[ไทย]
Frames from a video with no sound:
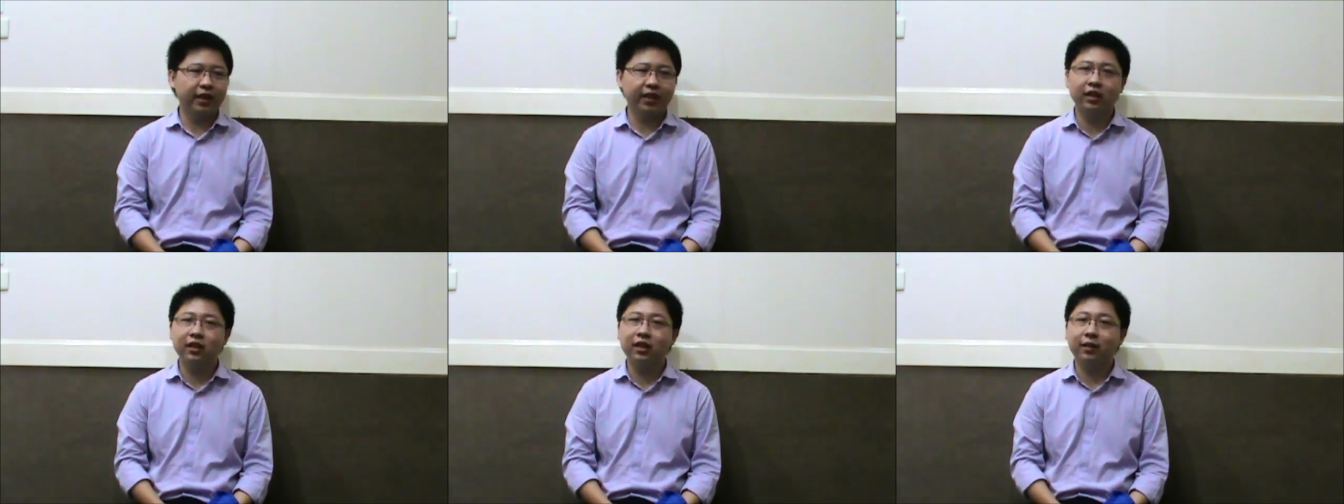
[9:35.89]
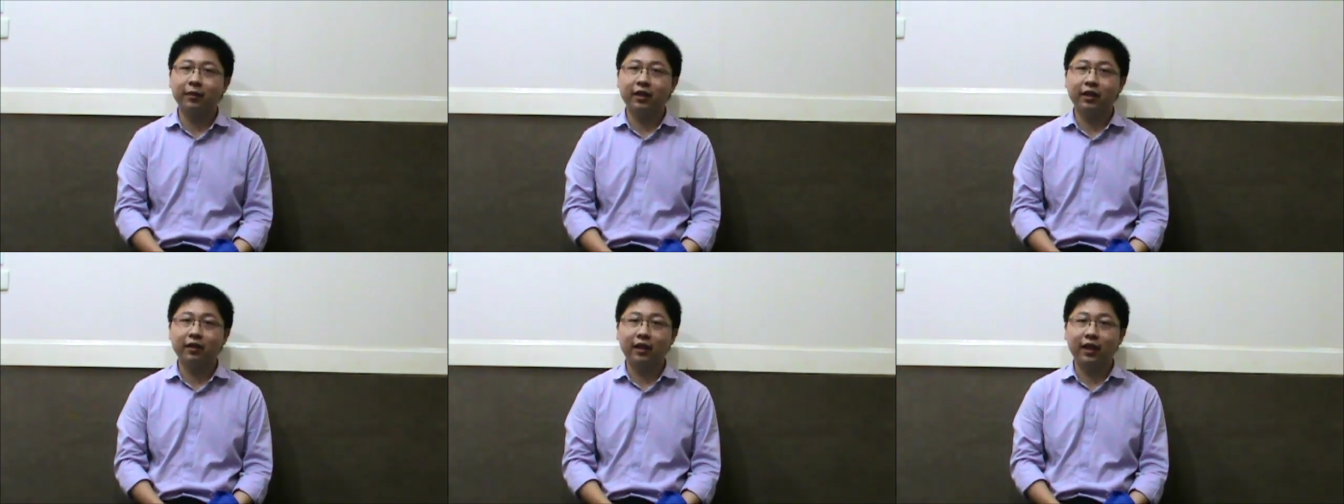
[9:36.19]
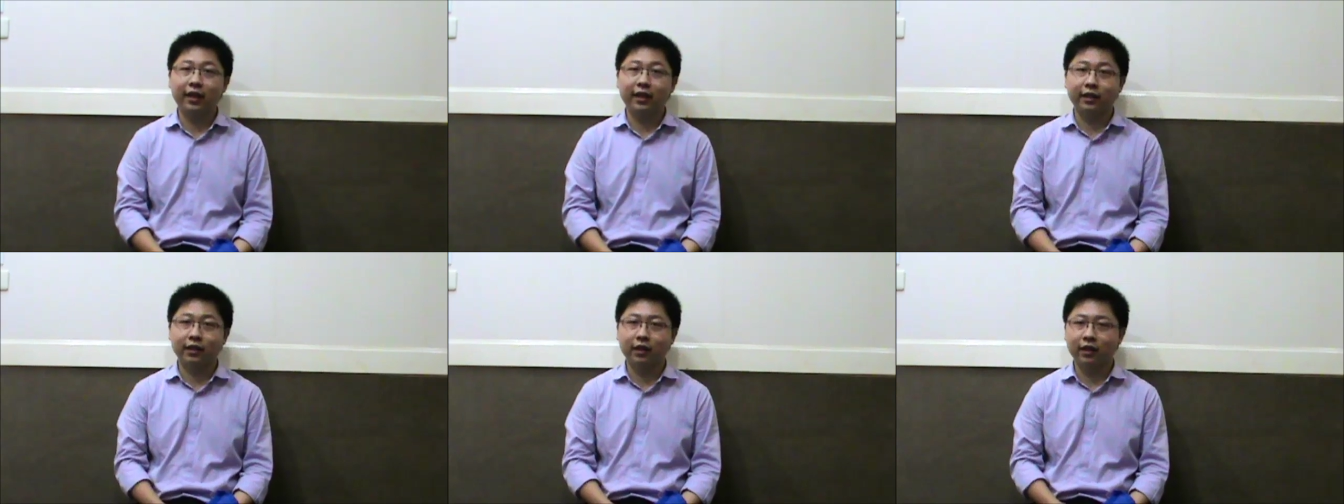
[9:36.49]
ลือบอะไรเท่าไห
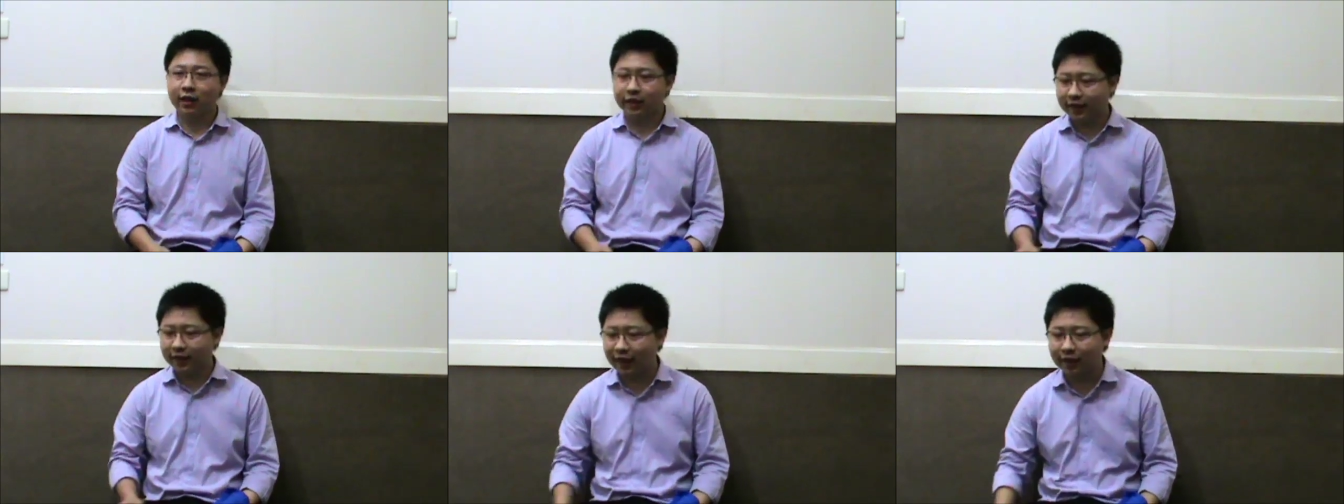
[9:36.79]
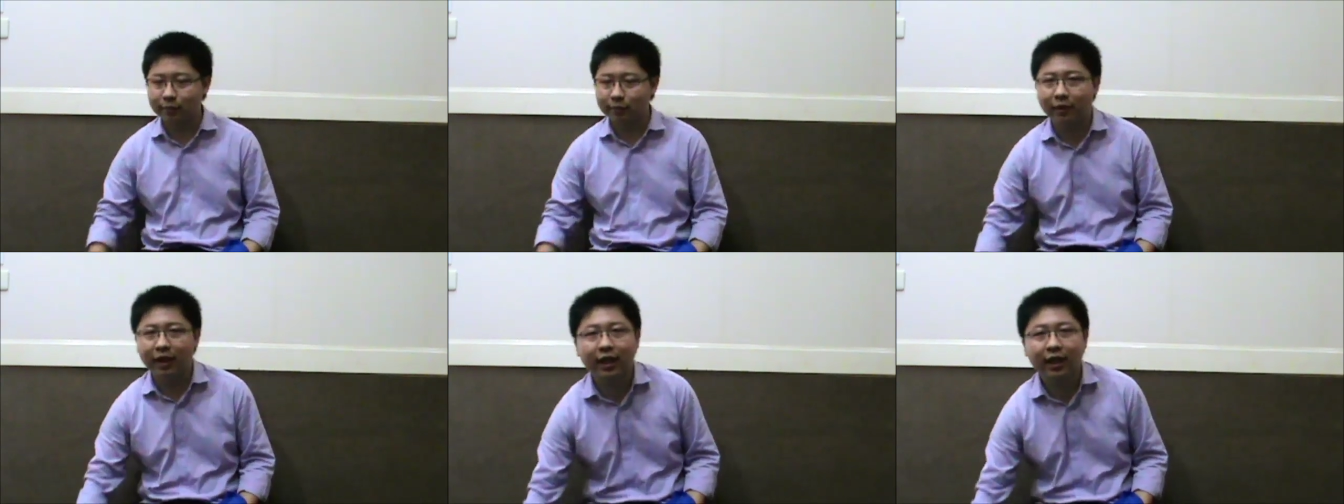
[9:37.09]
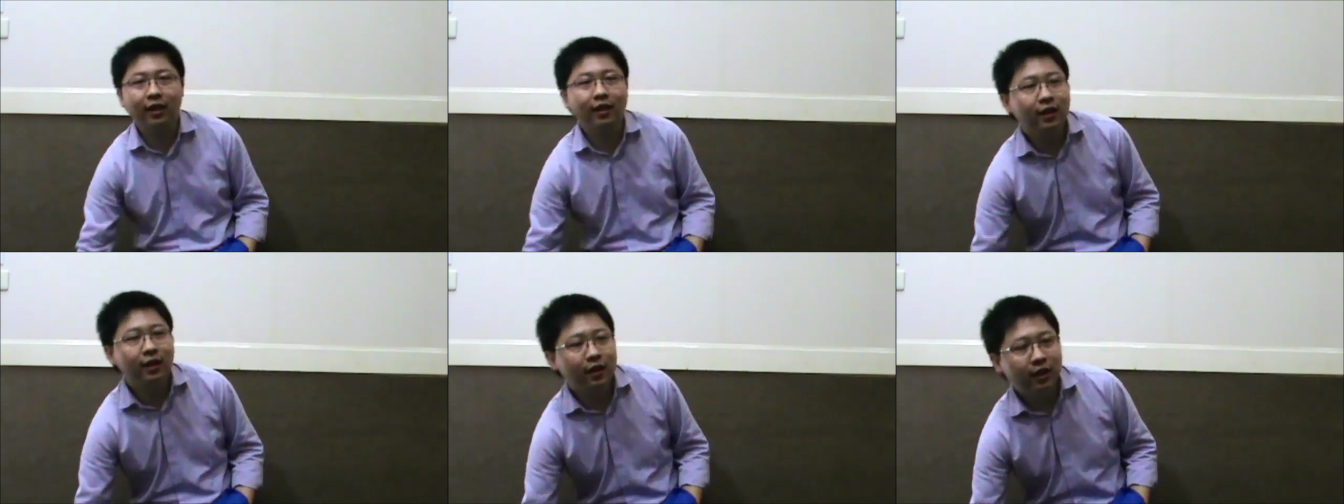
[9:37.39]
ร่ก็ขัดมา
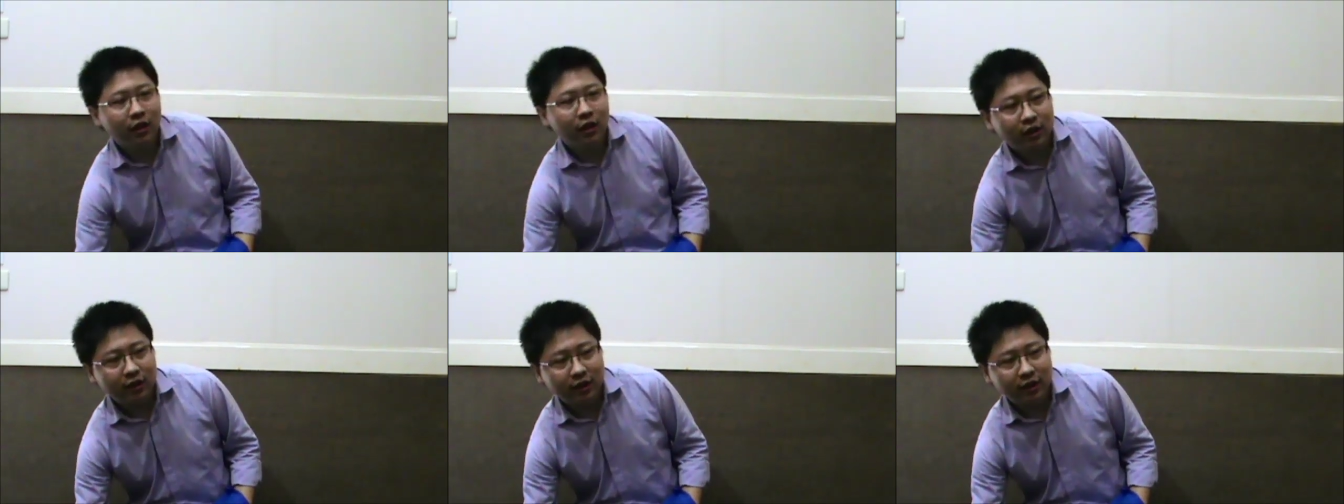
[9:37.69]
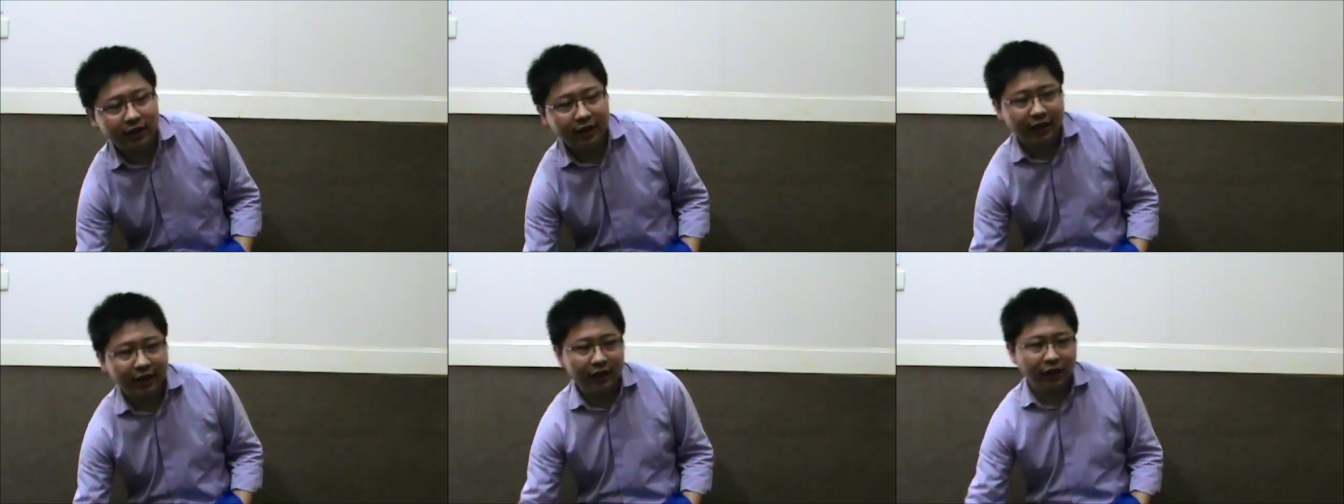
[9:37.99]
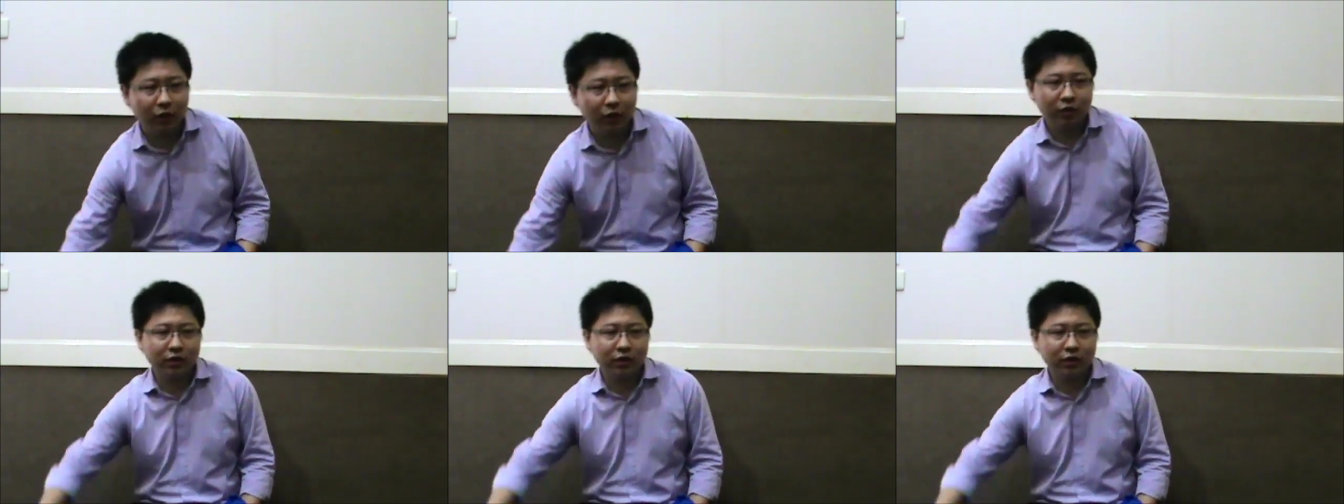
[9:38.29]
ดังนั้นเรา